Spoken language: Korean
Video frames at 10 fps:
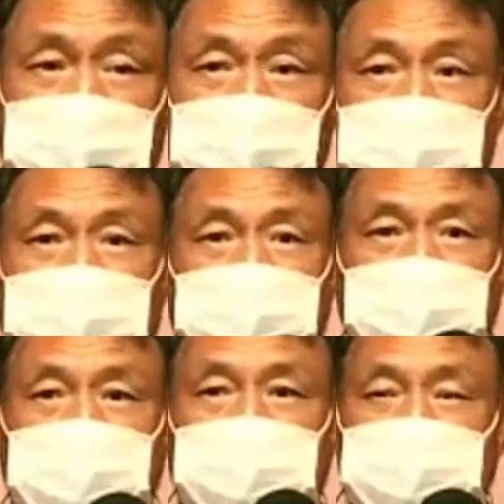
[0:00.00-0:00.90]
어,
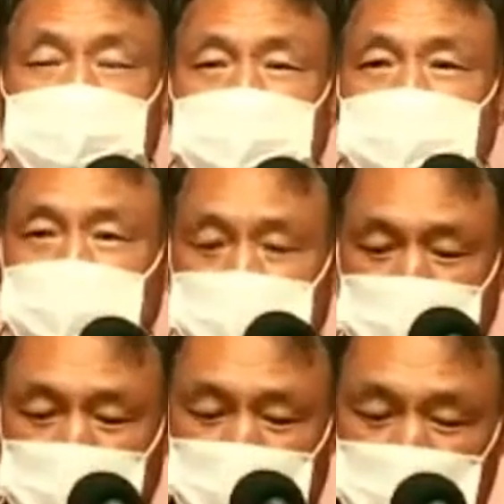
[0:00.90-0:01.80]
엊그저께도 지금
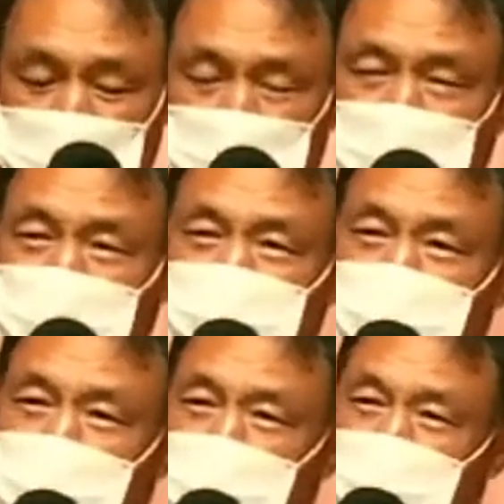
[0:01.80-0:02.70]
뭐
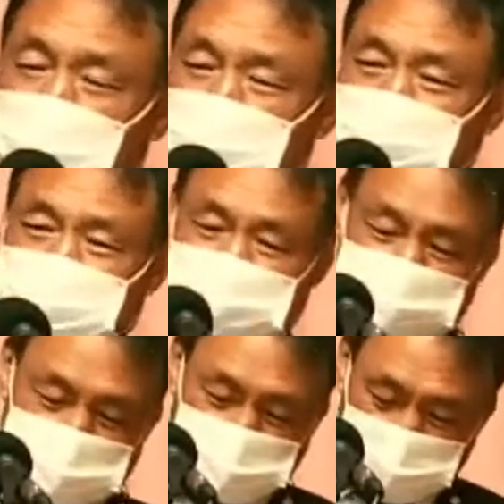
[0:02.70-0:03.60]
운동하느라고
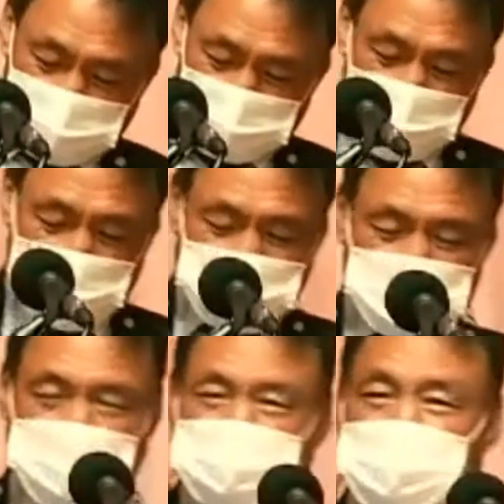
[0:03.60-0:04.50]

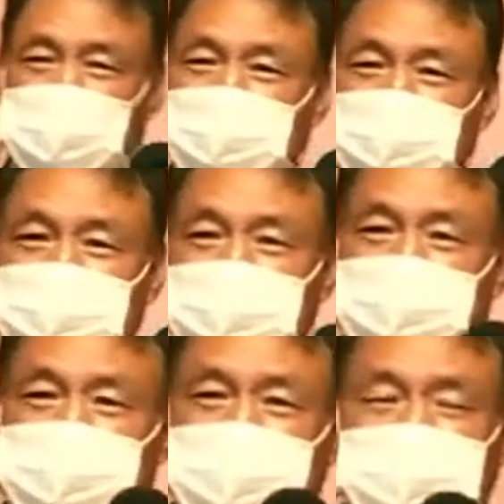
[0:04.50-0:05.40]
서창단에 갔더니
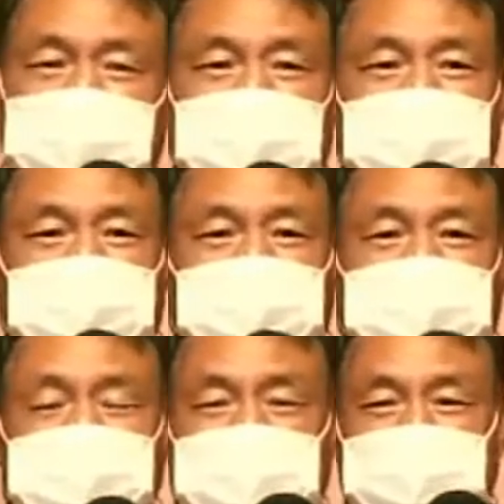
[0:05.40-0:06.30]

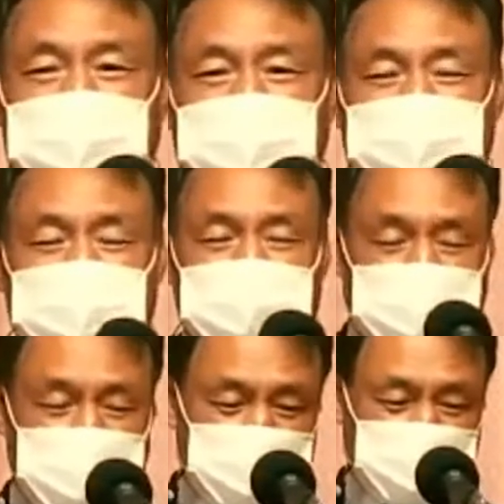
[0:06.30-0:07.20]
어, 뭐
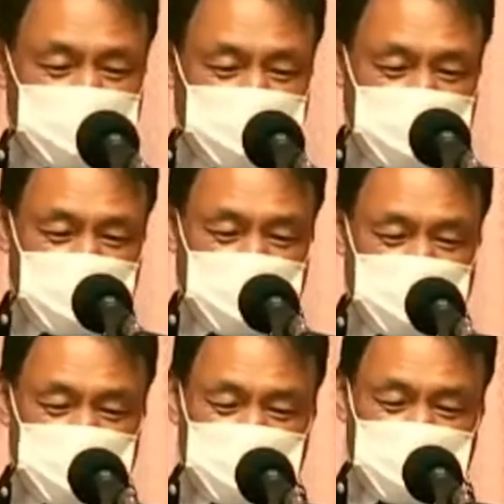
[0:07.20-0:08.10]
이제요.
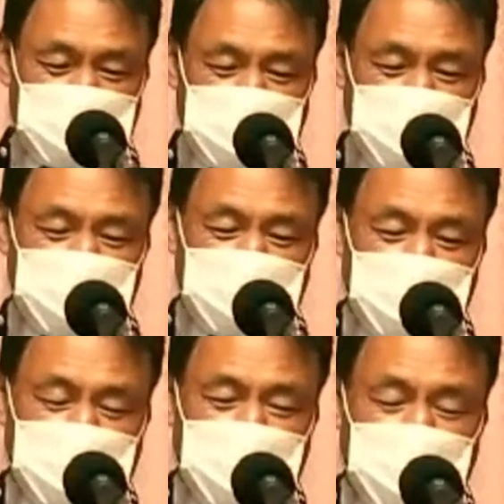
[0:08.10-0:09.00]
10살 먹은
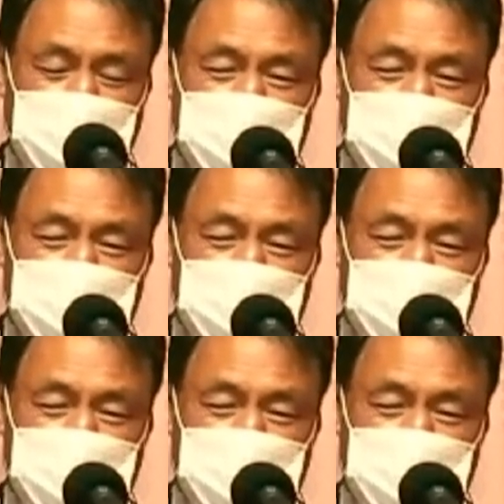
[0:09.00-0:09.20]
아이가